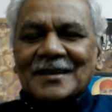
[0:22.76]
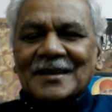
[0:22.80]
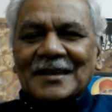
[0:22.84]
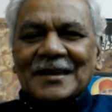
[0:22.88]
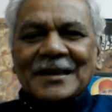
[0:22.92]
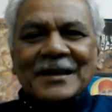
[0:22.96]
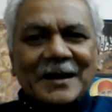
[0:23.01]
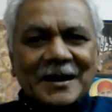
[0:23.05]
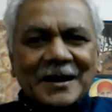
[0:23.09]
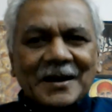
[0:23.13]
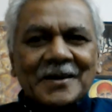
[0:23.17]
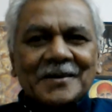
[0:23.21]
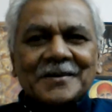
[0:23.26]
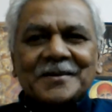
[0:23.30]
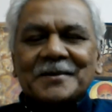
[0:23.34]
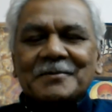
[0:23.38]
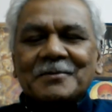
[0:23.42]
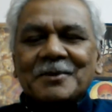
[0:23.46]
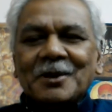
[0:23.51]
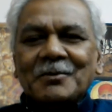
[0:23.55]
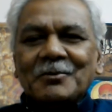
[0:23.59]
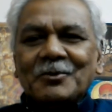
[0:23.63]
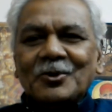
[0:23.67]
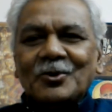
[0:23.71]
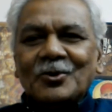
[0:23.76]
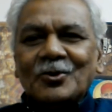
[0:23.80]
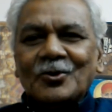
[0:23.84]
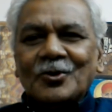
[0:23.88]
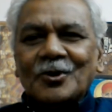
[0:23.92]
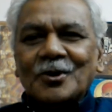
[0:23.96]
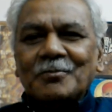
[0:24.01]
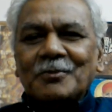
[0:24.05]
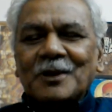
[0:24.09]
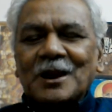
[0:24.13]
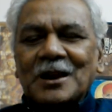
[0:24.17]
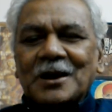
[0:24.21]
ఇక్కడంటే మేము
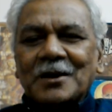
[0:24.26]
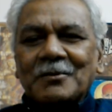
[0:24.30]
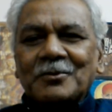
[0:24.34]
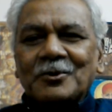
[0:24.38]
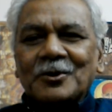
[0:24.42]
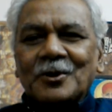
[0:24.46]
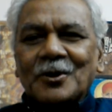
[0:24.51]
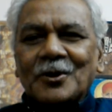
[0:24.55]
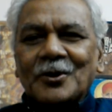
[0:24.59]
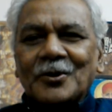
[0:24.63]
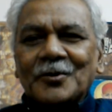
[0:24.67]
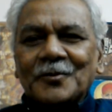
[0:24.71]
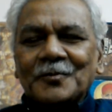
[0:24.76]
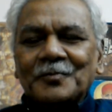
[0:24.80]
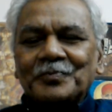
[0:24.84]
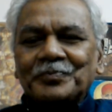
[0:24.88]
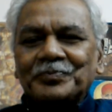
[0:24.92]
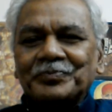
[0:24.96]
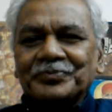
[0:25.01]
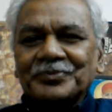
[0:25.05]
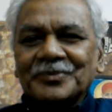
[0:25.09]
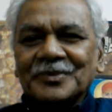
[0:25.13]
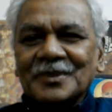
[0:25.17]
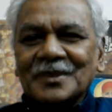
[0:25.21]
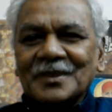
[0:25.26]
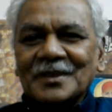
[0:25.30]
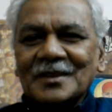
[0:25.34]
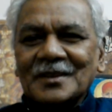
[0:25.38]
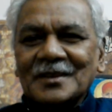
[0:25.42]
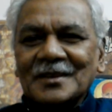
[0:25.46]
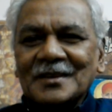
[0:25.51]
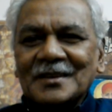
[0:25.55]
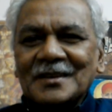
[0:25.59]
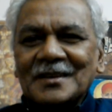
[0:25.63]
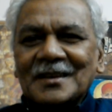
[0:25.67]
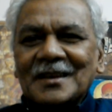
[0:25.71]
గుడిమల్కపూర్లో
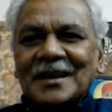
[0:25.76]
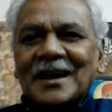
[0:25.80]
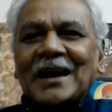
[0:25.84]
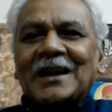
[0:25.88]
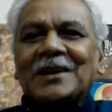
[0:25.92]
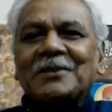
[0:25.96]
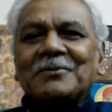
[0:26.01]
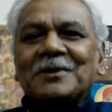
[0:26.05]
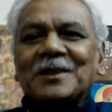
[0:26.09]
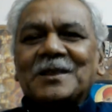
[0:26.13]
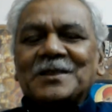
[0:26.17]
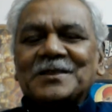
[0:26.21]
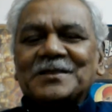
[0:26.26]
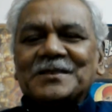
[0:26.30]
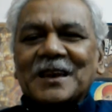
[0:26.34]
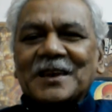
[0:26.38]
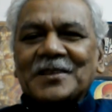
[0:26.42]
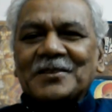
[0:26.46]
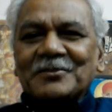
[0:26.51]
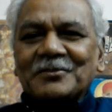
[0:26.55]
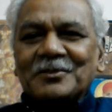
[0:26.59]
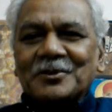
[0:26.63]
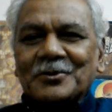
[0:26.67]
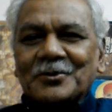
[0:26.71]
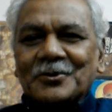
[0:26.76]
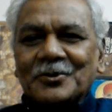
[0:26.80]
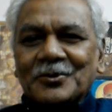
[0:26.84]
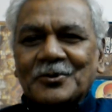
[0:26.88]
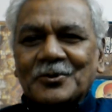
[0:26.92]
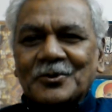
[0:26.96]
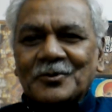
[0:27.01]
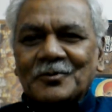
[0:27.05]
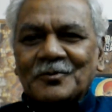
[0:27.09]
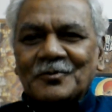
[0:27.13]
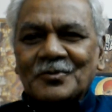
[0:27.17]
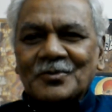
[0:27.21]
అరవై ఎనిమిది శాతం వరకు
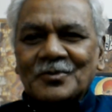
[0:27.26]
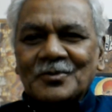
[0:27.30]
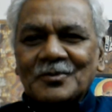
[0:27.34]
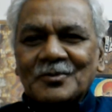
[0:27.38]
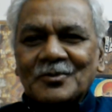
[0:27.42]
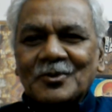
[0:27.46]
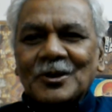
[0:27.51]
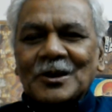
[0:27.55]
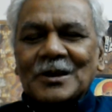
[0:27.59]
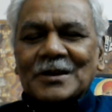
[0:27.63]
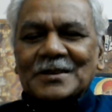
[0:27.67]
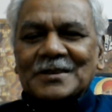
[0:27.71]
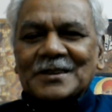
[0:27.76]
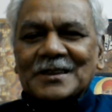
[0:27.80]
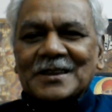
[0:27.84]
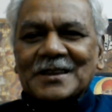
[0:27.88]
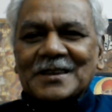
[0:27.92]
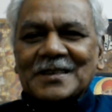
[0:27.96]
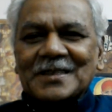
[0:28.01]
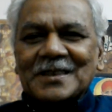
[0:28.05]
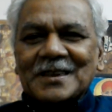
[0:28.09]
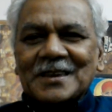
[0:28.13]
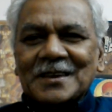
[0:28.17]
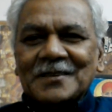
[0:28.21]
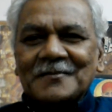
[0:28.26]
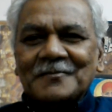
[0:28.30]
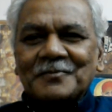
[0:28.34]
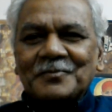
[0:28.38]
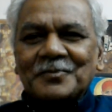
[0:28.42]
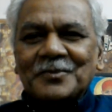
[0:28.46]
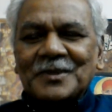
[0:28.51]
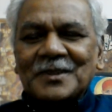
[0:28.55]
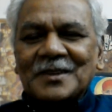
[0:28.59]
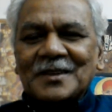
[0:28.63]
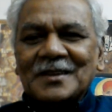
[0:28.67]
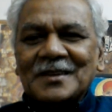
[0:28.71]
పోలింగ్ జరిగింది
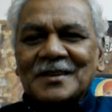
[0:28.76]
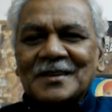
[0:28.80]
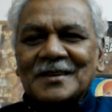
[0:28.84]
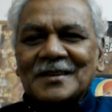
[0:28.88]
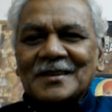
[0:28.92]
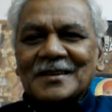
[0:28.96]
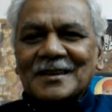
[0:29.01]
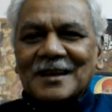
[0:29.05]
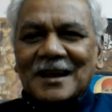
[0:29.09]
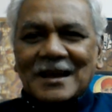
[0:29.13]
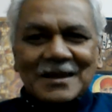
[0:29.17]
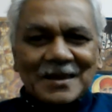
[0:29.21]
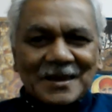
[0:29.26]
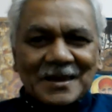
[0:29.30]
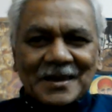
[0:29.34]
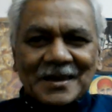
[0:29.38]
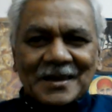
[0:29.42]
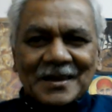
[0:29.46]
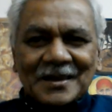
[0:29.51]
కానీ